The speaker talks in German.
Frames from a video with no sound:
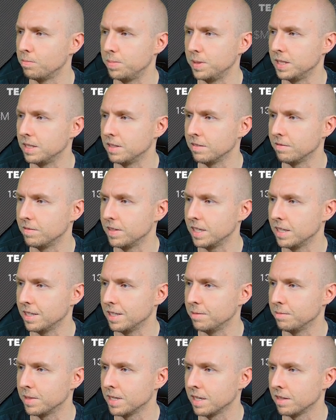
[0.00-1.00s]
bieten wir
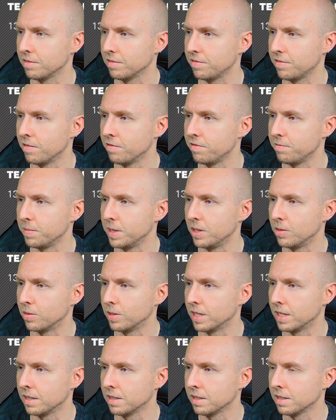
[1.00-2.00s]
ihm dann 5
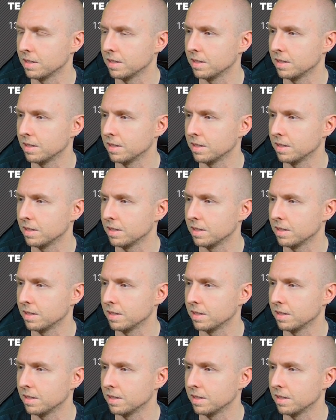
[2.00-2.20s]
Millionen?